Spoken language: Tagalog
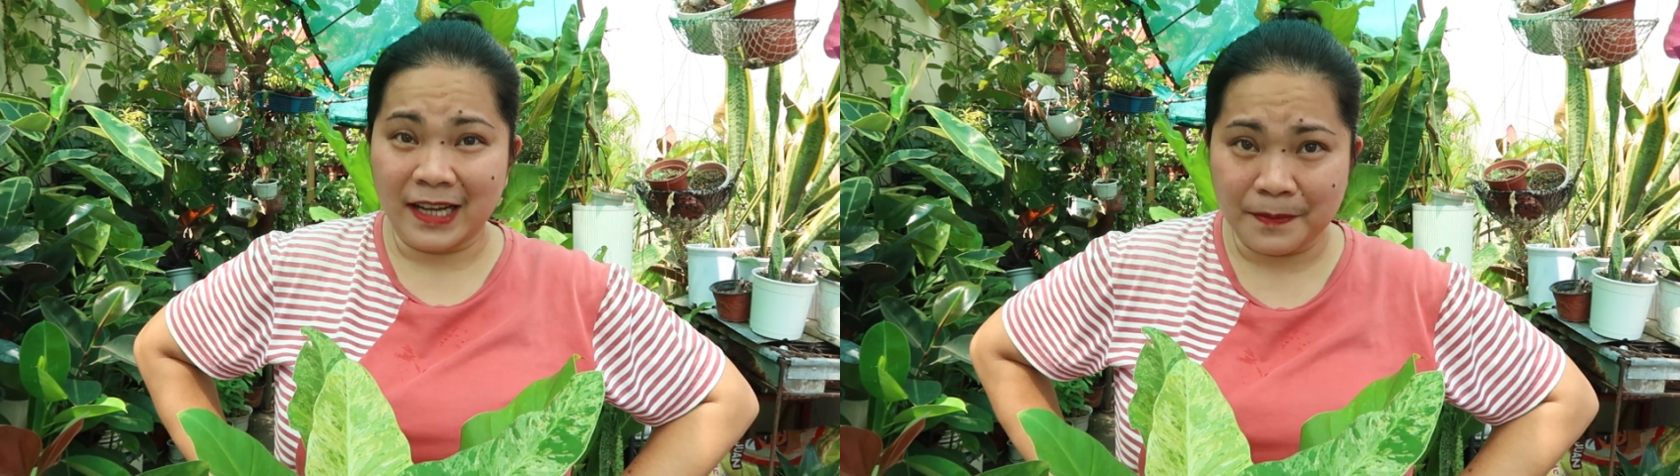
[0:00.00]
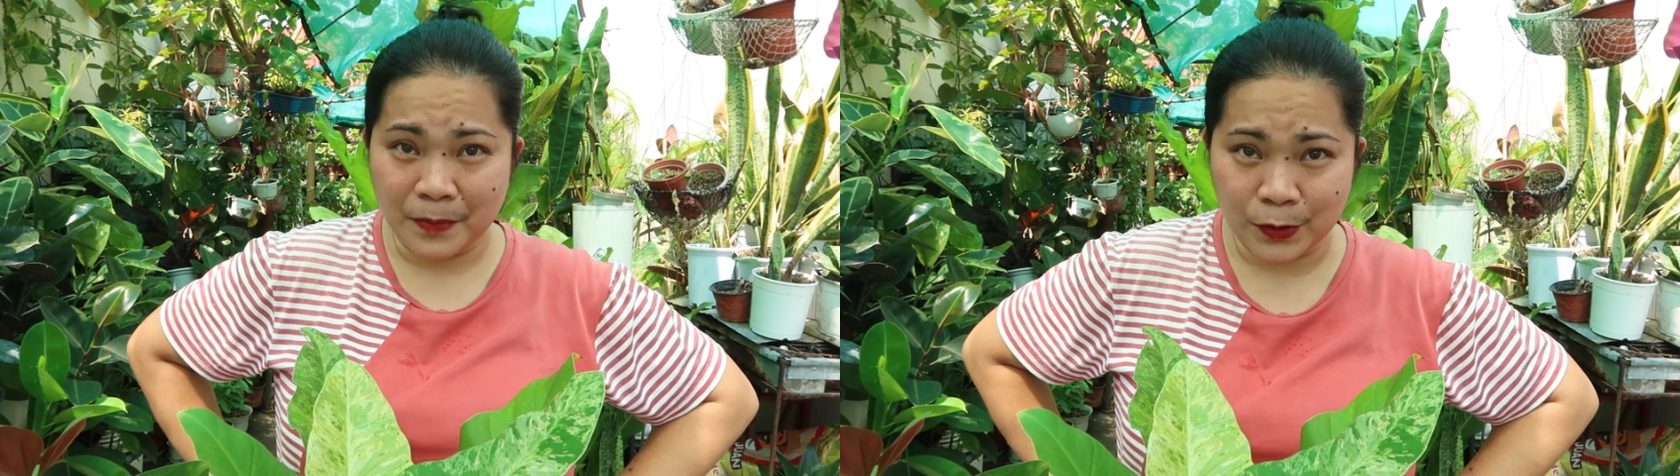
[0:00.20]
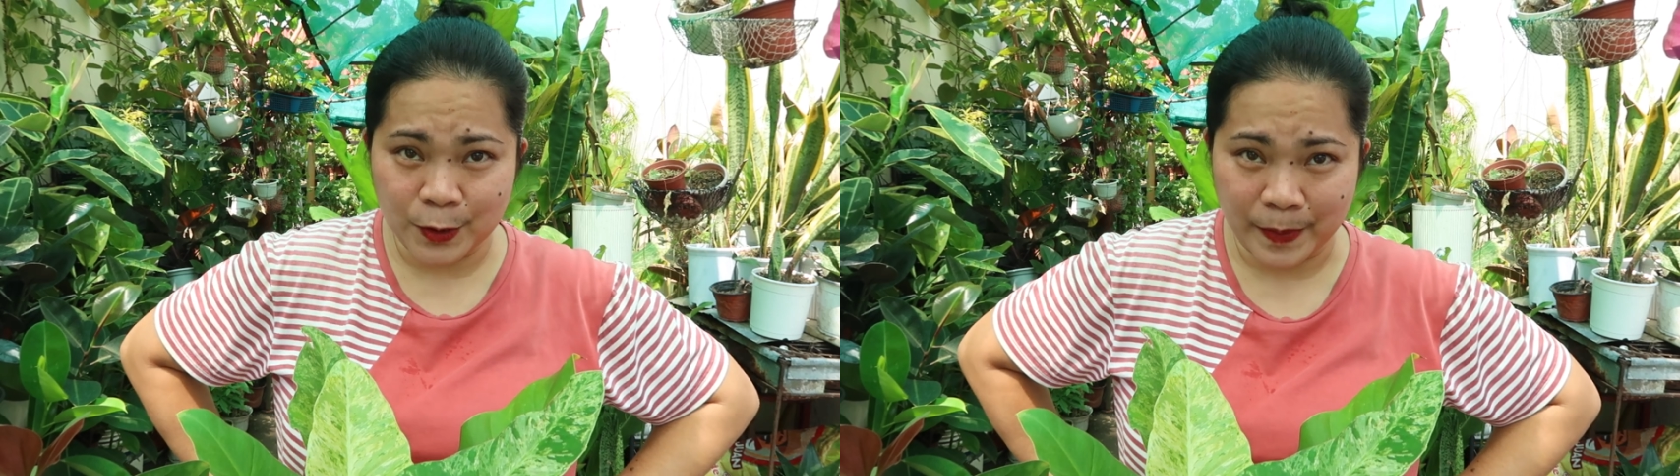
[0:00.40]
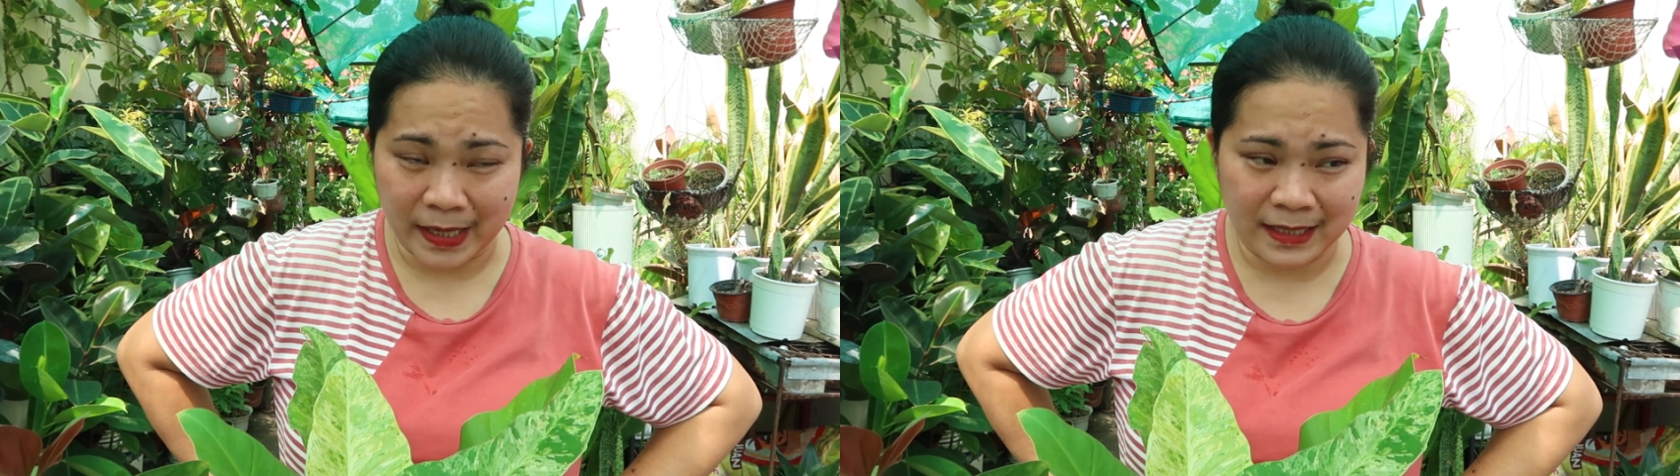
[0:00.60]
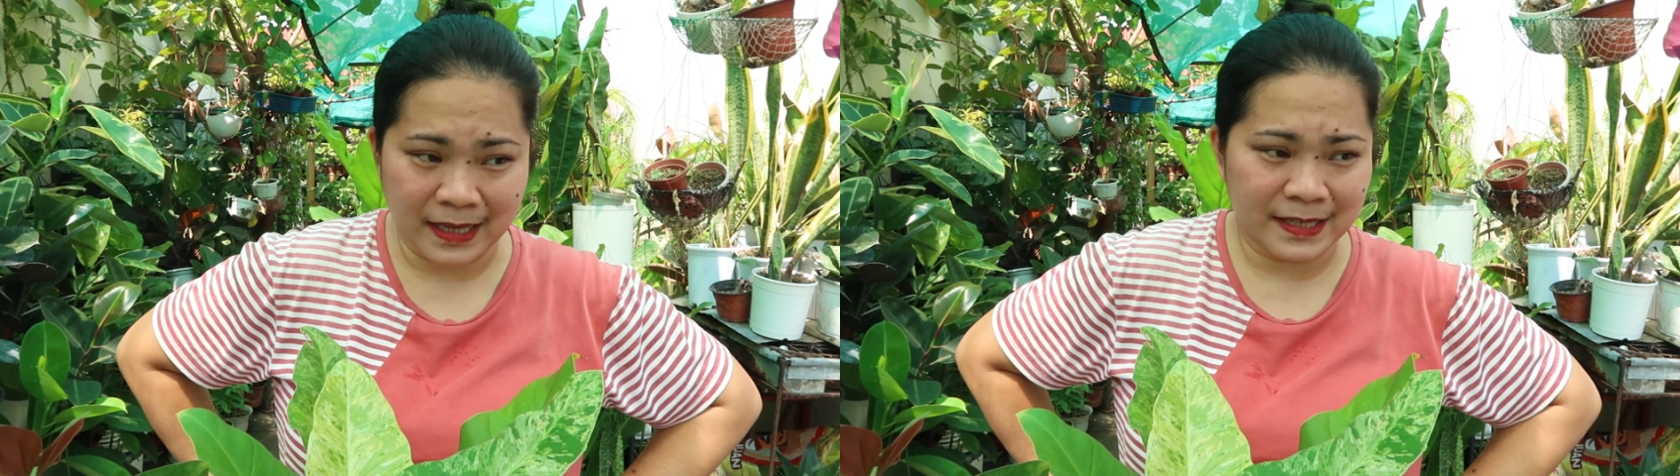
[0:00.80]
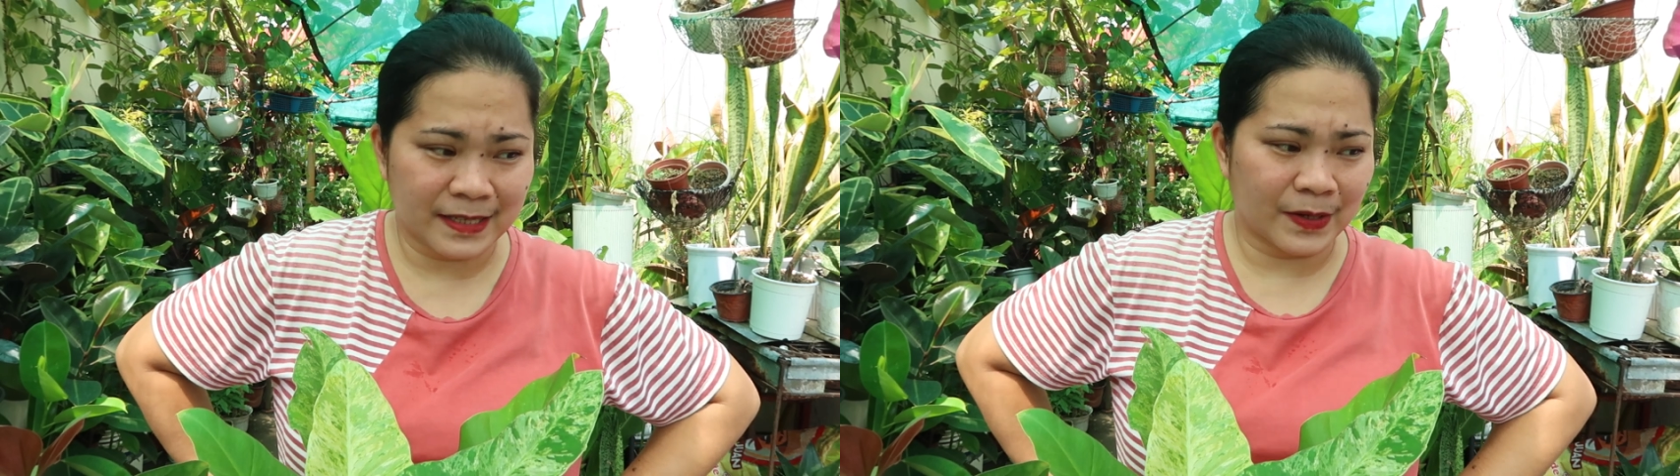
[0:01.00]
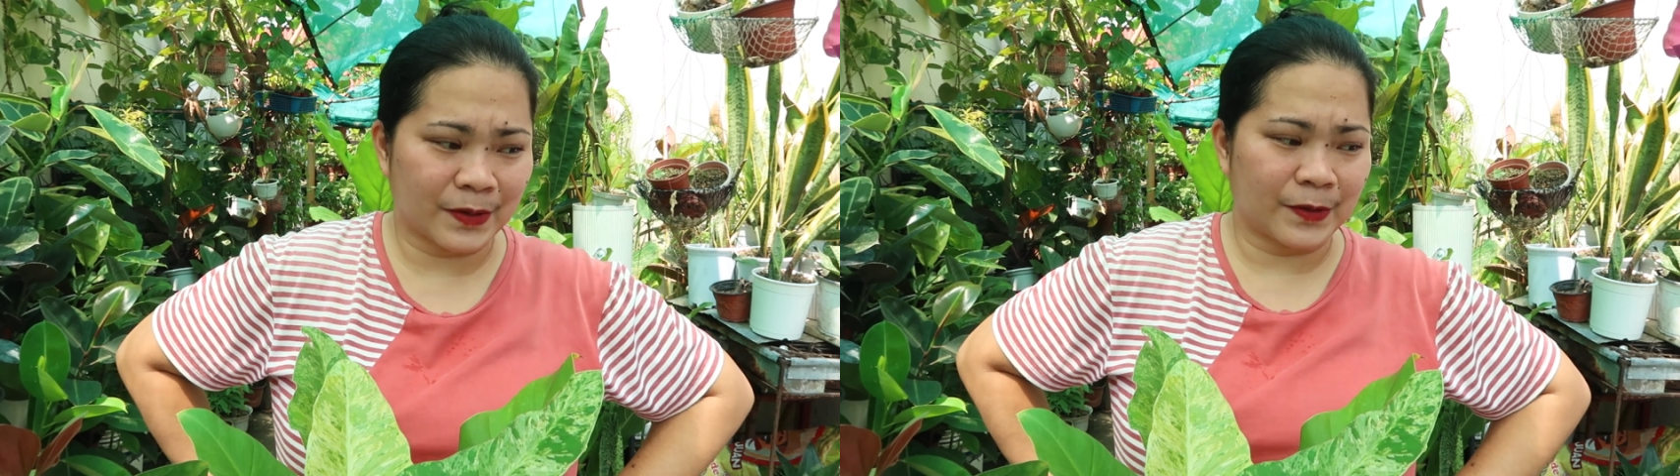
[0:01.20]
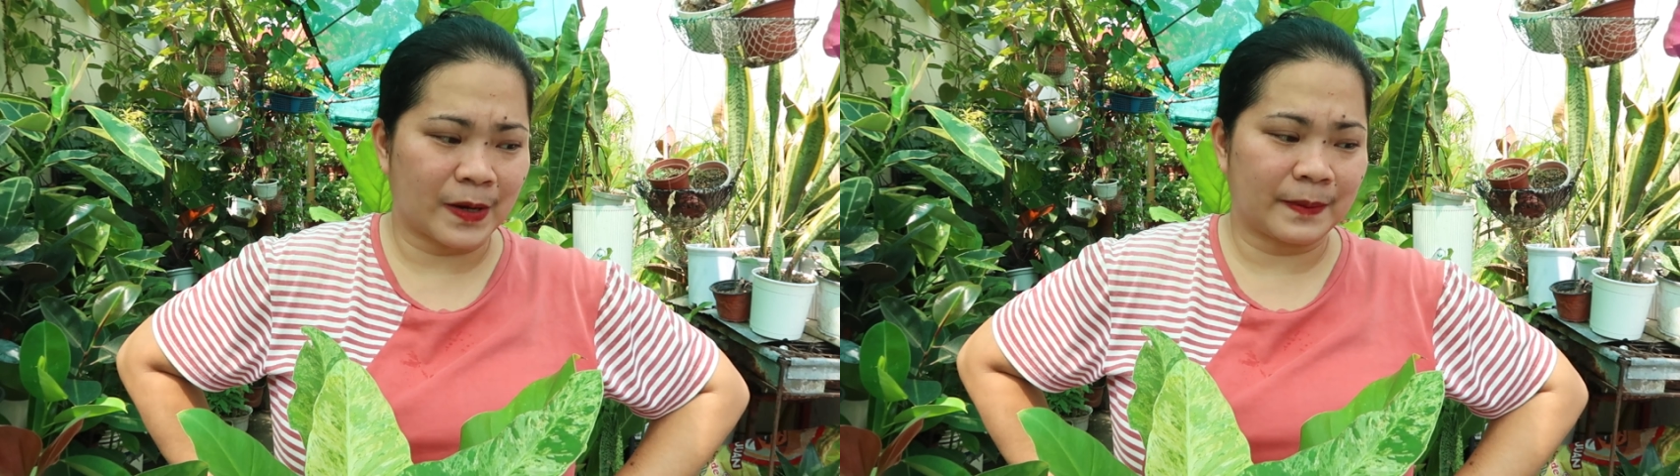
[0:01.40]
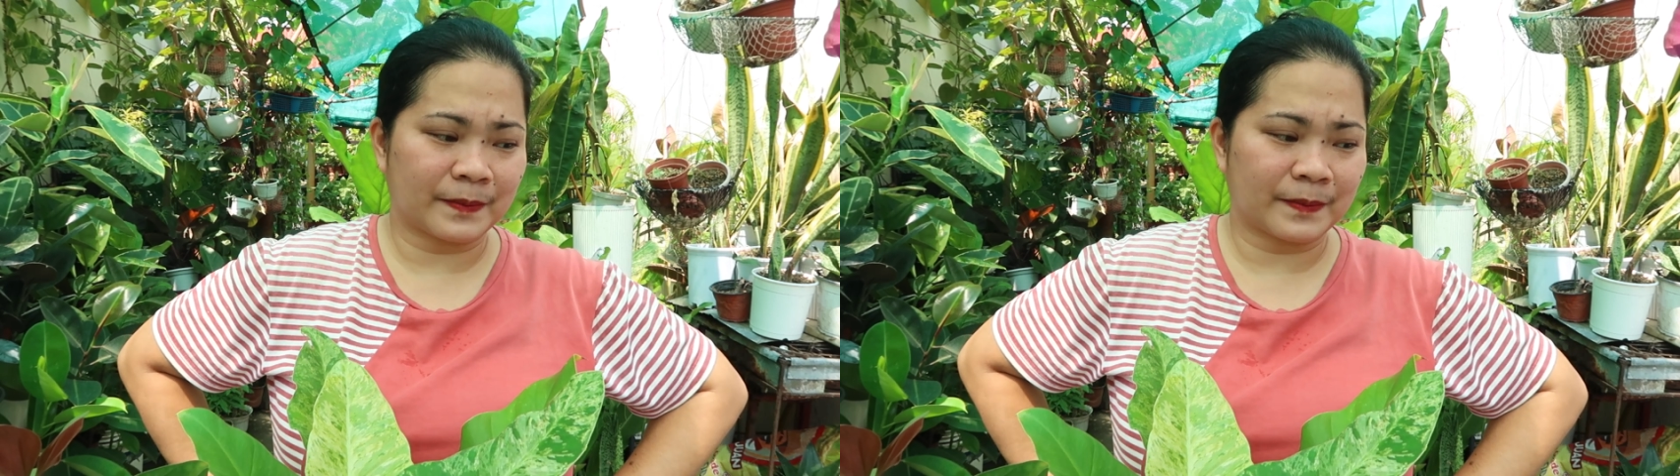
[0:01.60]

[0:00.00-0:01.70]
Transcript: naka-postpaid. So,